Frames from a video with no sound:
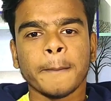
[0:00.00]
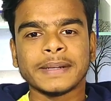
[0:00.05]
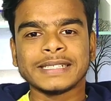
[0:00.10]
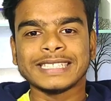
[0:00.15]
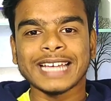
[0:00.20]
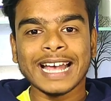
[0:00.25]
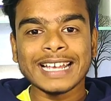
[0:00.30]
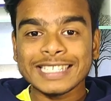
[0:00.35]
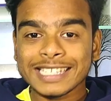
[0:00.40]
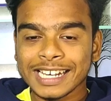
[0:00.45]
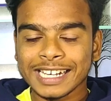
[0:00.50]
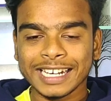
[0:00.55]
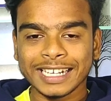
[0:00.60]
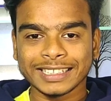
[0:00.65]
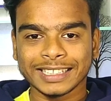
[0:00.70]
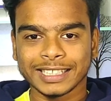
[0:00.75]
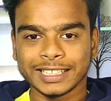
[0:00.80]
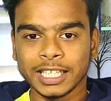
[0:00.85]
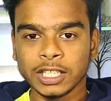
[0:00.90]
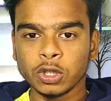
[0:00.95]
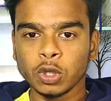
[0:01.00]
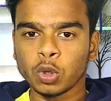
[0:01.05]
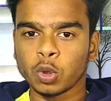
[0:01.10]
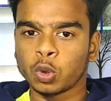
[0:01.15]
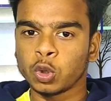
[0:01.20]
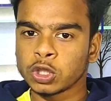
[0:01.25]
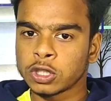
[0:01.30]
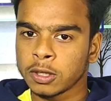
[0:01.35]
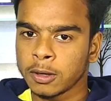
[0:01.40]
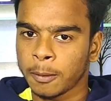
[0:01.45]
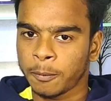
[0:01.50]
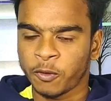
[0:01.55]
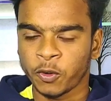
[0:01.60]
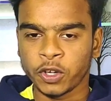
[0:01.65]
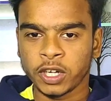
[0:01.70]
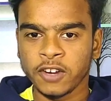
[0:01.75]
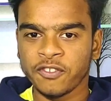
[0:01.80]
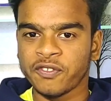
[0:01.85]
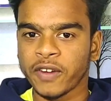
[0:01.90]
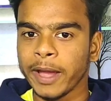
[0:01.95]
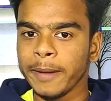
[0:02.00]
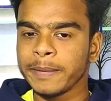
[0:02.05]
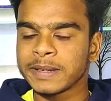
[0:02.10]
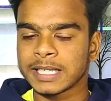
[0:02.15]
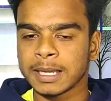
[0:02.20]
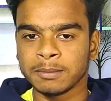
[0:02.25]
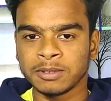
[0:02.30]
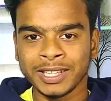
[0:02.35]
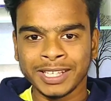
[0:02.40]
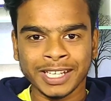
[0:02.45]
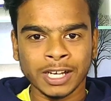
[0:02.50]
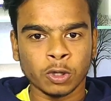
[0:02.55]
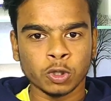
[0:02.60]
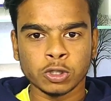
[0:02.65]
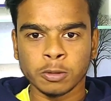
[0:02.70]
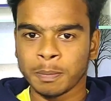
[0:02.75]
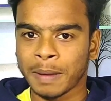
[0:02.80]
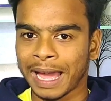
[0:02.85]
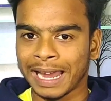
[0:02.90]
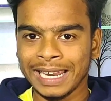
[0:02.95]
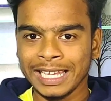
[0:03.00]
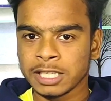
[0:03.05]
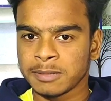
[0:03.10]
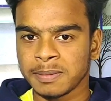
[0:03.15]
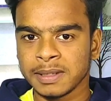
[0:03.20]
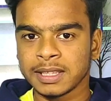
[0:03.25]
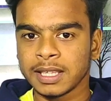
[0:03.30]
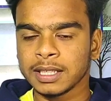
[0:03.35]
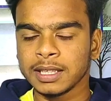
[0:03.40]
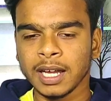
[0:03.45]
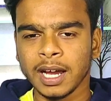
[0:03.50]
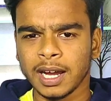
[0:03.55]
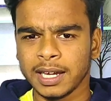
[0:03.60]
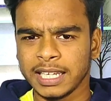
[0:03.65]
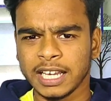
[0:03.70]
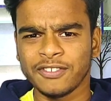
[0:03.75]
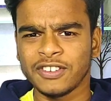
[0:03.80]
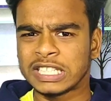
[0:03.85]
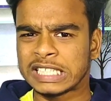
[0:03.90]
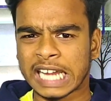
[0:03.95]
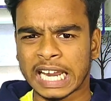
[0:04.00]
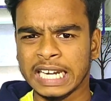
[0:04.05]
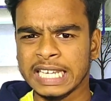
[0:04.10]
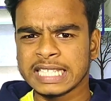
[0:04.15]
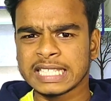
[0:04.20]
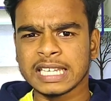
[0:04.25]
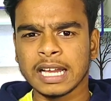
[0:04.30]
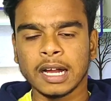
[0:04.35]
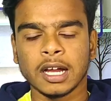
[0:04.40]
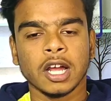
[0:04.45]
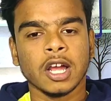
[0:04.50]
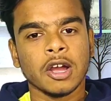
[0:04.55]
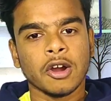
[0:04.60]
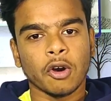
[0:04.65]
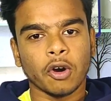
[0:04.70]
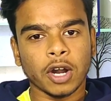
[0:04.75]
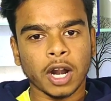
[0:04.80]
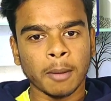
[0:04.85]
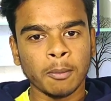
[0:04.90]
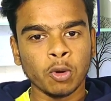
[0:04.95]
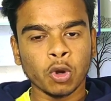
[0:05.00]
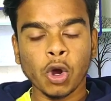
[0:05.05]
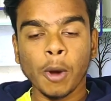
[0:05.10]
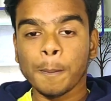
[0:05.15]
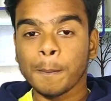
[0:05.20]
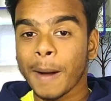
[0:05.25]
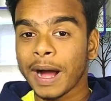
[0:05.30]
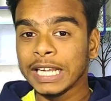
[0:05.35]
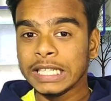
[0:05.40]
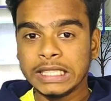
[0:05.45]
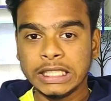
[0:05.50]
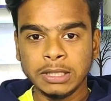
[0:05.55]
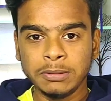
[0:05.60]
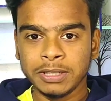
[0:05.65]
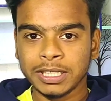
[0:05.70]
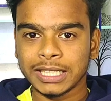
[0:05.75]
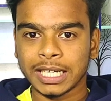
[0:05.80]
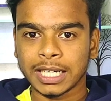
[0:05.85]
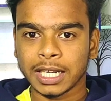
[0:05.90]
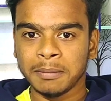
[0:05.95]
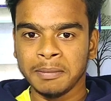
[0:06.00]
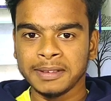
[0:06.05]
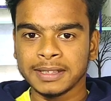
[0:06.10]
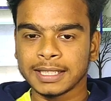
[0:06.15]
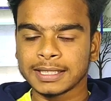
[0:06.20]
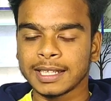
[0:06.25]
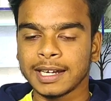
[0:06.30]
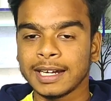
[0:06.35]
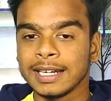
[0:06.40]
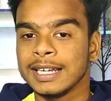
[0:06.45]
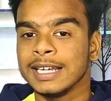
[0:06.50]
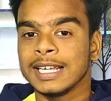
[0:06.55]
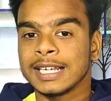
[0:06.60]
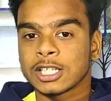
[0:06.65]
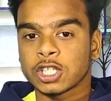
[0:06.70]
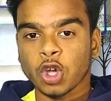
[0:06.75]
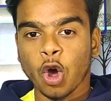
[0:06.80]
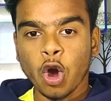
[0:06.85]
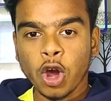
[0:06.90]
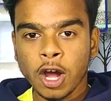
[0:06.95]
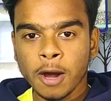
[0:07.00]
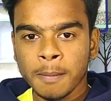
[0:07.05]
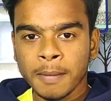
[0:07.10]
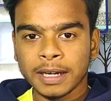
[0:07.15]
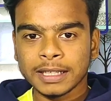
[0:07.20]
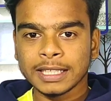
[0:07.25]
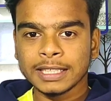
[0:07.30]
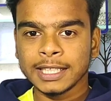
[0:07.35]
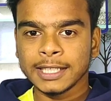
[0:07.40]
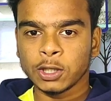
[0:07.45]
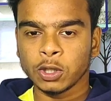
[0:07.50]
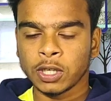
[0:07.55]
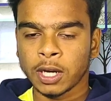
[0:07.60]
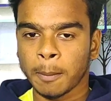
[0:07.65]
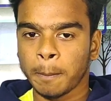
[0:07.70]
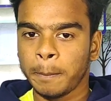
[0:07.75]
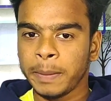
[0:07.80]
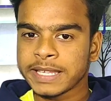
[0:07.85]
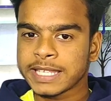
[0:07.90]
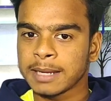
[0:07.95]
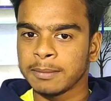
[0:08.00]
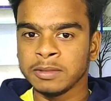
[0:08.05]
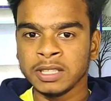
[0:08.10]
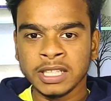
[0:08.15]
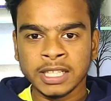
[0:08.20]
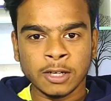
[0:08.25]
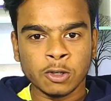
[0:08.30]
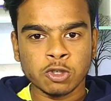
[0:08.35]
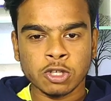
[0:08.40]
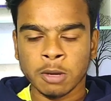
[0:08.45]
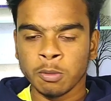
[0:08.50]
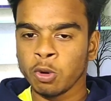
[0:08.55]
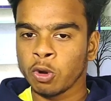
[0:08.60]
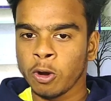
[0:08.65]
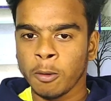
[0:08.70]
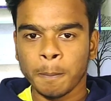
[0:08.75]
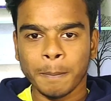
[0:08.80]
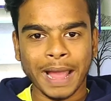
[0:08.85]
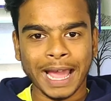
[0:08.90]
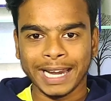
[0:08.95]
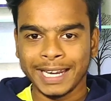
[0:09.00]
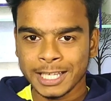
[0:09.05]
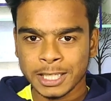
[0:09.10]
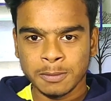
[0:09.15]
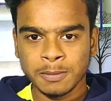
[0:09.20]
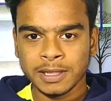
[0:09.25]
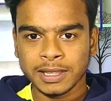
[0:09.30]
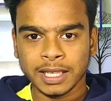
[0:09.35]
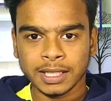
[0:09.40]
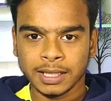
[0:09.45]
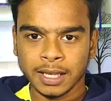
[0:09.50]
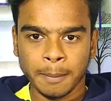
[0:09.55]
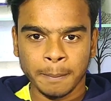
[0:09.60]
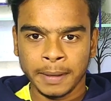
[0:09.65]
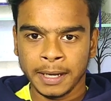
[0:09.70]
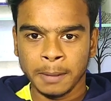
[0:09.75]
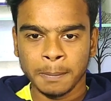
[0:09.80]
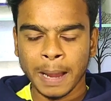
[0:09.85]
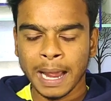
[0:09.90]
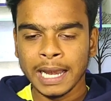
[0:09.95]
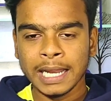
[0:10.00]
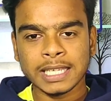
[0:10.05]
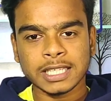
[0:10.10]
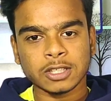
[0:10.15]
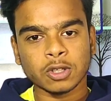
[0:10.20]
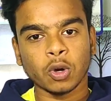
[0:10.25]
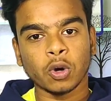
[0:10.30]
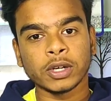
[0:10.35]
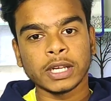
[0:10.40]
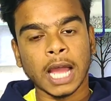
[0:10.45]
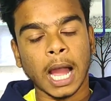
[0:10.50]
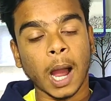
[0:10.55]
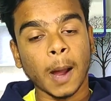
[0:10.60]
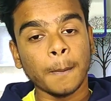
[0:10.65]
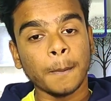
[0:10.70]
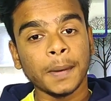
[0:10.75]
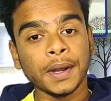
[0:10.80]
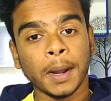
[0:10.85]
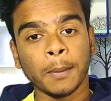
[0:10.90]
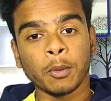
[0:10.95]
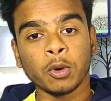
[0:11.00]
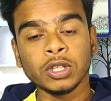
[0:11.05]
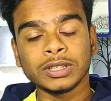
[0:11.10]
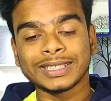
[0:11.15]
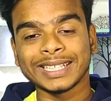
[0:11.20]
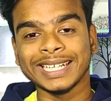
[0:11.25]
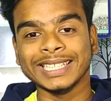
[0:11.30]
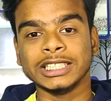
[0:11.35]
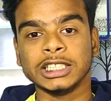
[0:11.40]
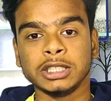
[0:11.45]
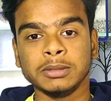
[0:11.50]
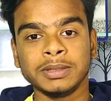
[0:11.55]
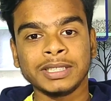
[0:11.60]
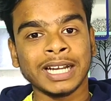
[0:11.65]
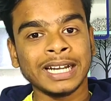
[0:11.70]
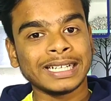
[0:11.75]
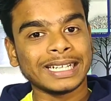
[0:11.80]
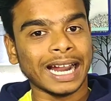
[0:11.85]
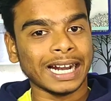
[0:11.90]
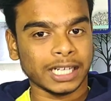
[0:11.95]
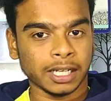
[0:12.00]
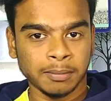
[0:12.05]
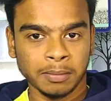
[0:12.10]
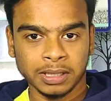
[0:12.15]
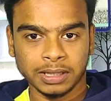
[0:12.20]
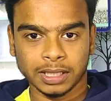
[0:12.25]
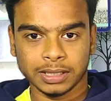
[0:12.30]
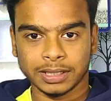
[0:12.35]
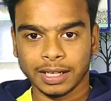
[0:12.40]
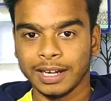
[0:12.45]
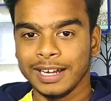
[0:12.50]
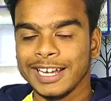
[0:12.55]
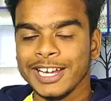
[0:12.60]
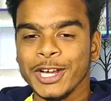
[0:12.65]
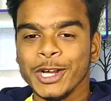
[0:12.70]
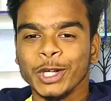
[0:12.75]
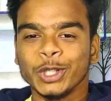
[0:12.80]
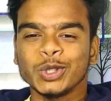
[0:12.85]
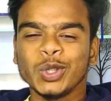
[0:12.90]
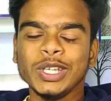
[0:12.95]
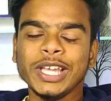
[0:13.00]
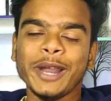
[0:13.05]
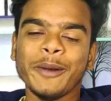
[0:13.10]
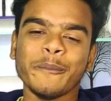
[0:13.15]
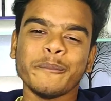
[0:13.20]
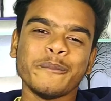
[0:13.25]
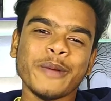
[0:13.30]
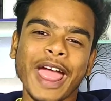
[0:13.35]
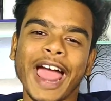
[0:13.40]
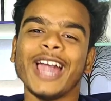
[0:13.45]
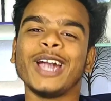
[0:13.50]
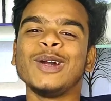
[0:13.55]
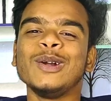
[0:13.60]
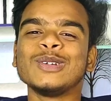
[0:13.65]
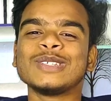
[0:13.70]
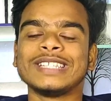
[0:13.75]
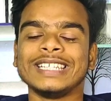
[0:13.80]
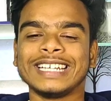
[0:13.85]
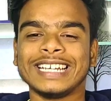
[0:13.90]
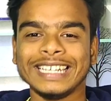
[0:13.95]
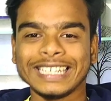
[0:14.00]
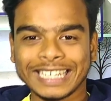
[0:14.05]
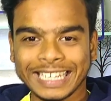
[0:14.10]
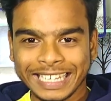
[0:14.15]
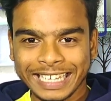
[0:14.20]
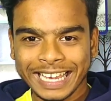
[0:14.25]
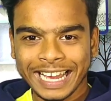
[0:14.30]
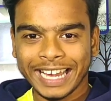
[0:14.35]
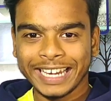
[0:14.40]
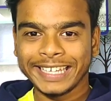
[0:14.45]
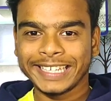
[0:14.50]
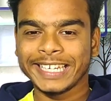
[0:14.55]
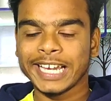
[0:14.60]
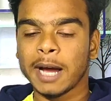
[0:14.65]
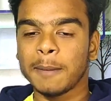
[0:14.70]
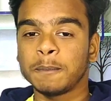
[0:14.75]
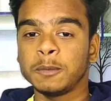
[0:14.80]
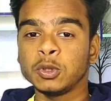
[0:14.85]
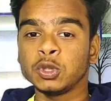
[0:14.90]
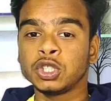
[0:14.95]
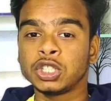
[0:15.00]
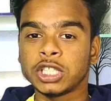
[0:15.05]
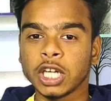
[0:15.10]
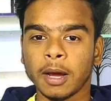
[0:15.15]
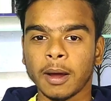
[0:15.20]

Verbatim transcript: पचास का करते थे तो कुछ फोर्टी फाइव समथिंग का कुछ बैलेंस मिलता था या फिर चालीस का और हम लोग को पाँच जी का डाटा मिलता था सौ का मारते थे तो नब्बे समथिंग का कुछ हम लोग को बैलेंस मिलता था मेन बैलेंस और यहाँ पर हमको दस जी का डाटा मिलता था तो यार बैड न्यूज़ निकल के ये आ रही कि आप लोग